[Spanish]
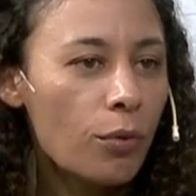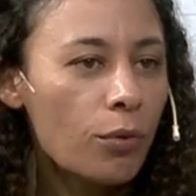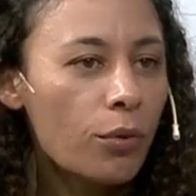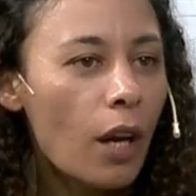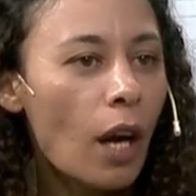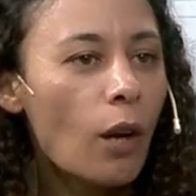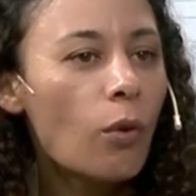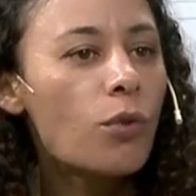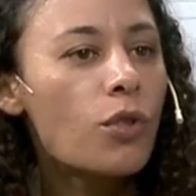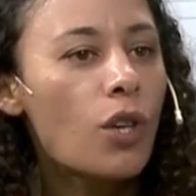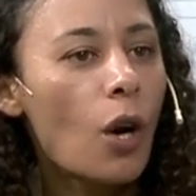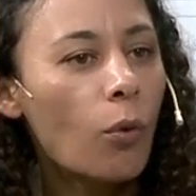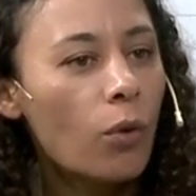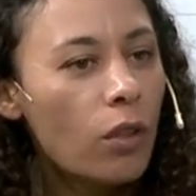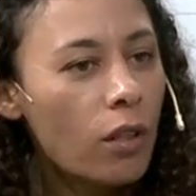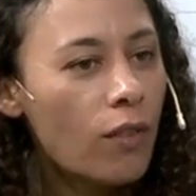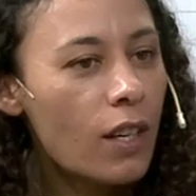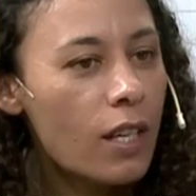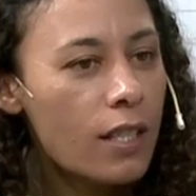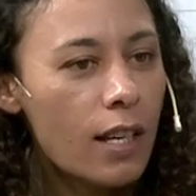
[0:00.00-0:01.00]
una lucha
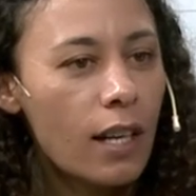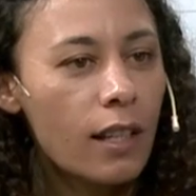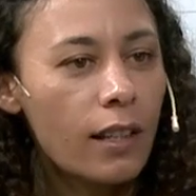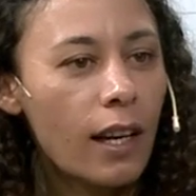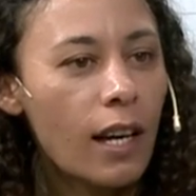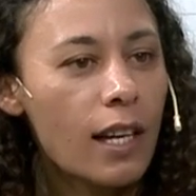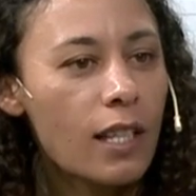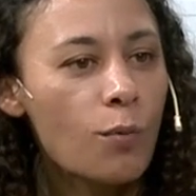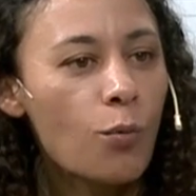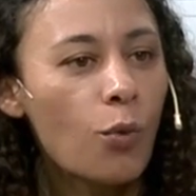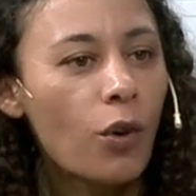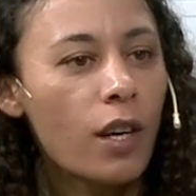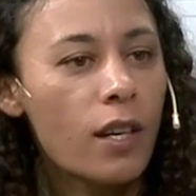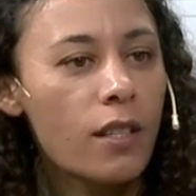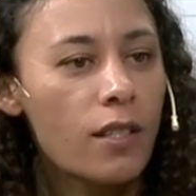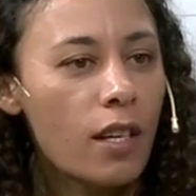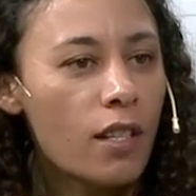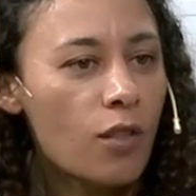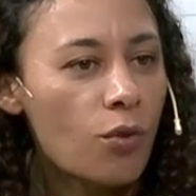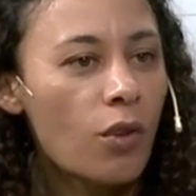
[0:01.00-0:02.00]
universal de las
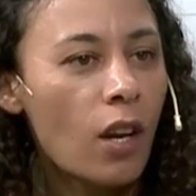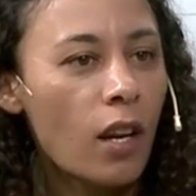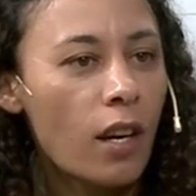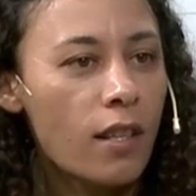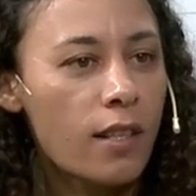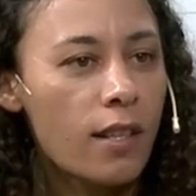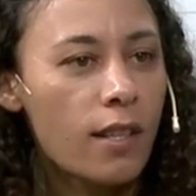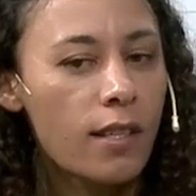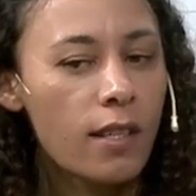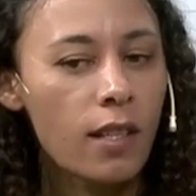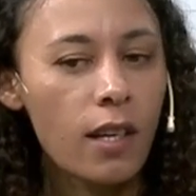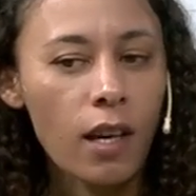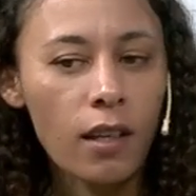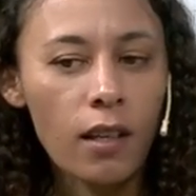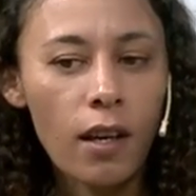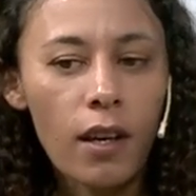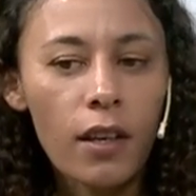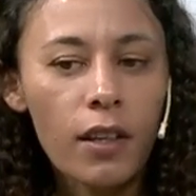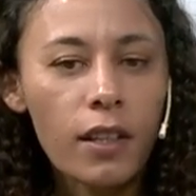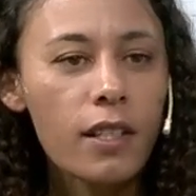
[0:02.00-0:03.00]
mujeres es una necesidad
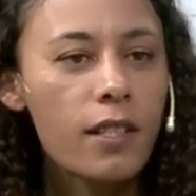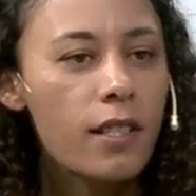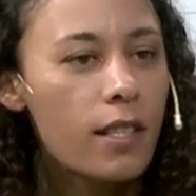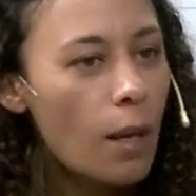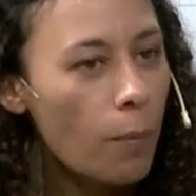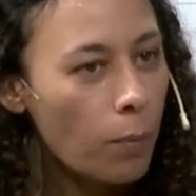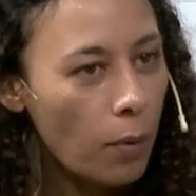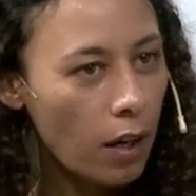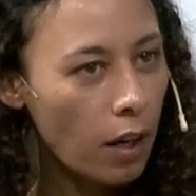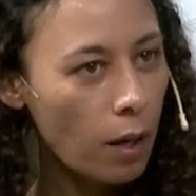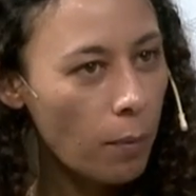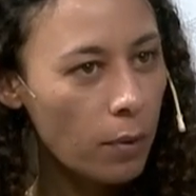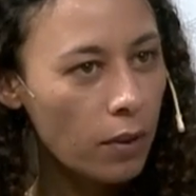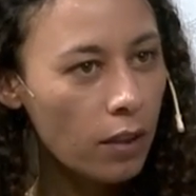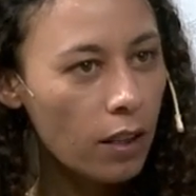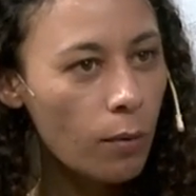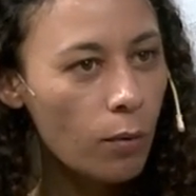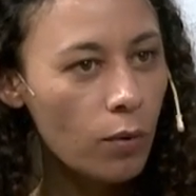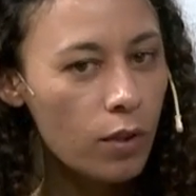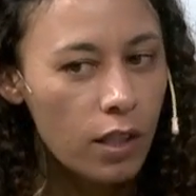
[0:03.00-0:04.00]
y siempre
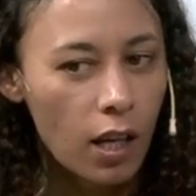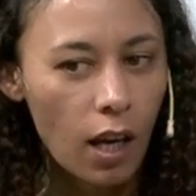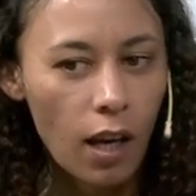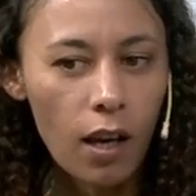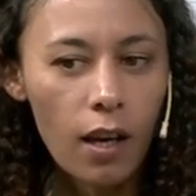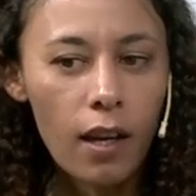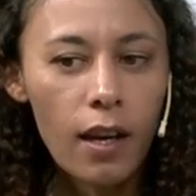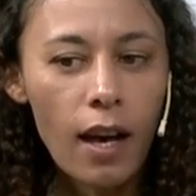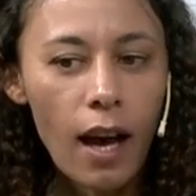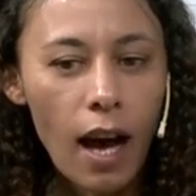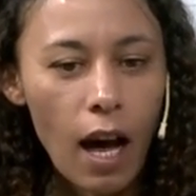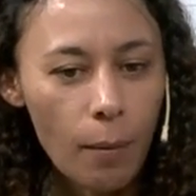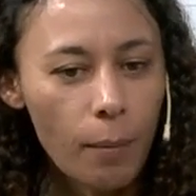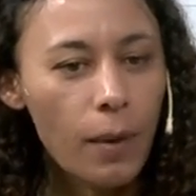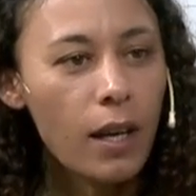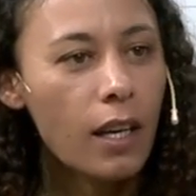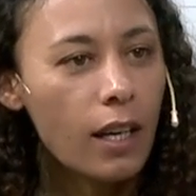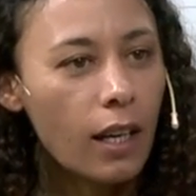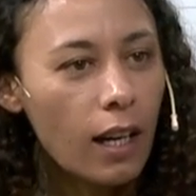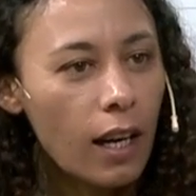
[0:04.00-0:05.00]
repetimos que
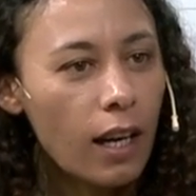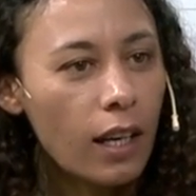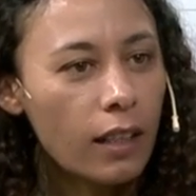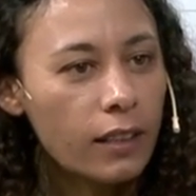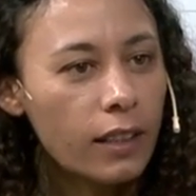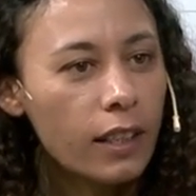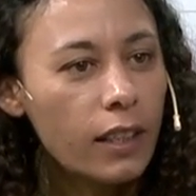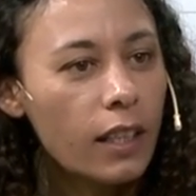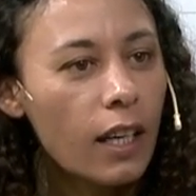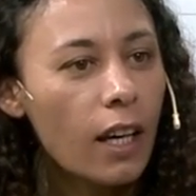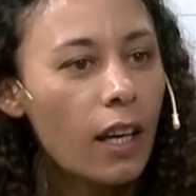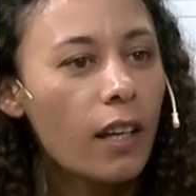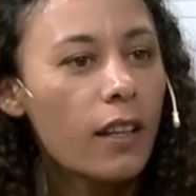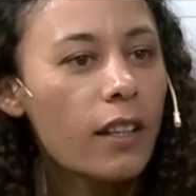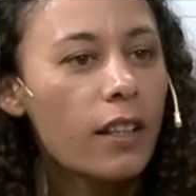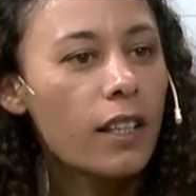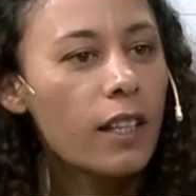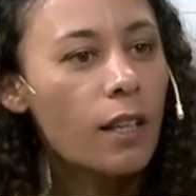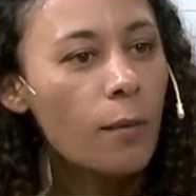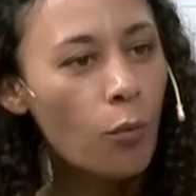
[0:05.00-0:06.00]
América Latina
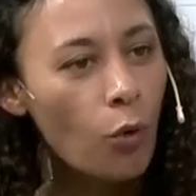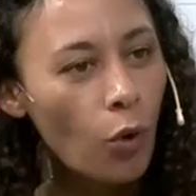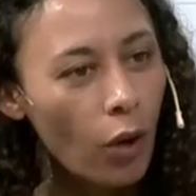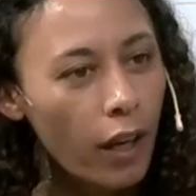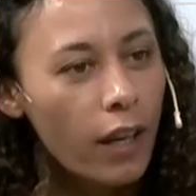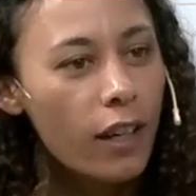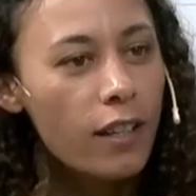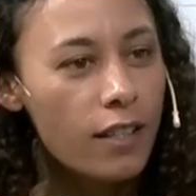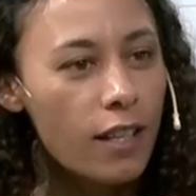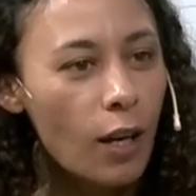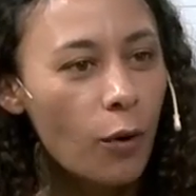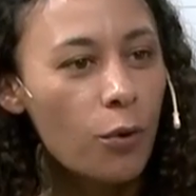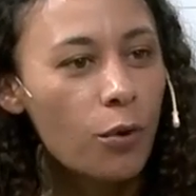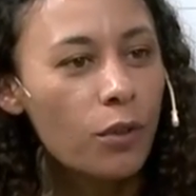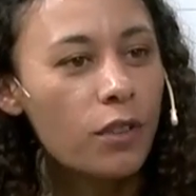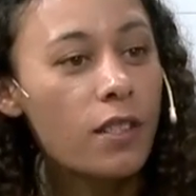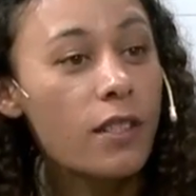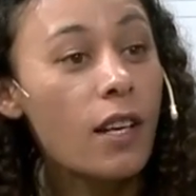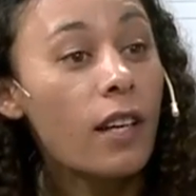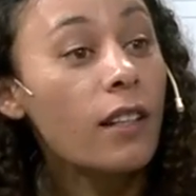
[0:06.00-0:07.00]
y mujeres de
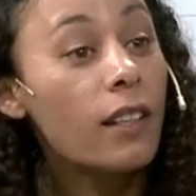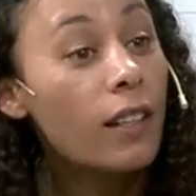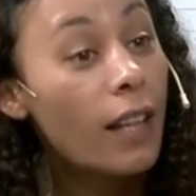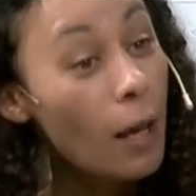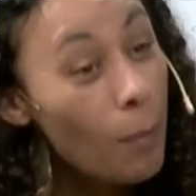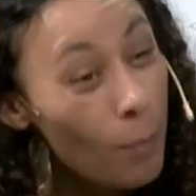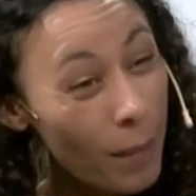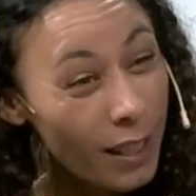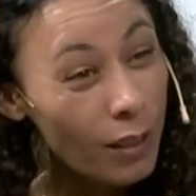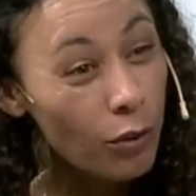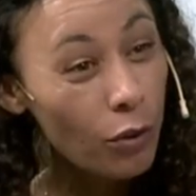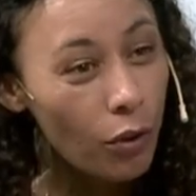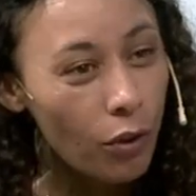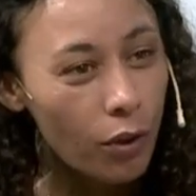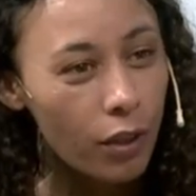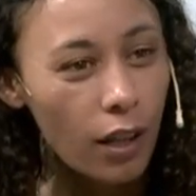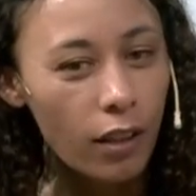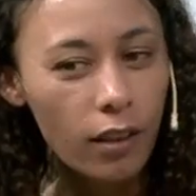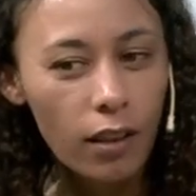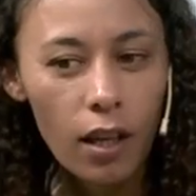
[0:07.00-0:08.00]
Kurdistán y del Medio
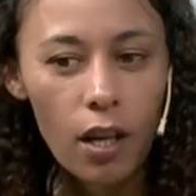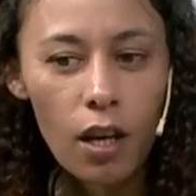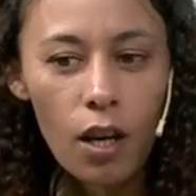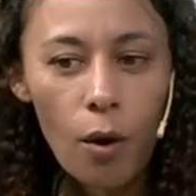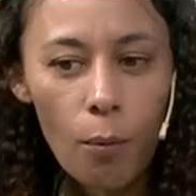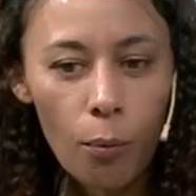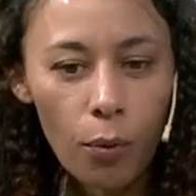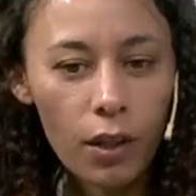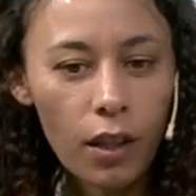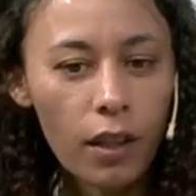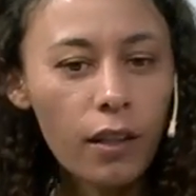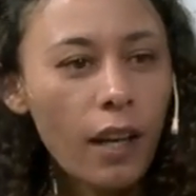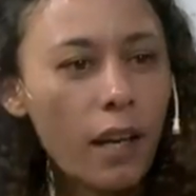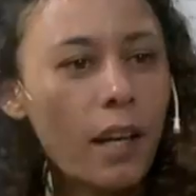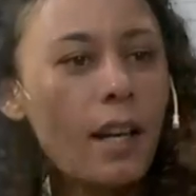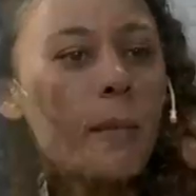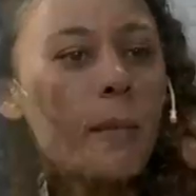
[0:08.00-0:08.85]
Oriente pueden dar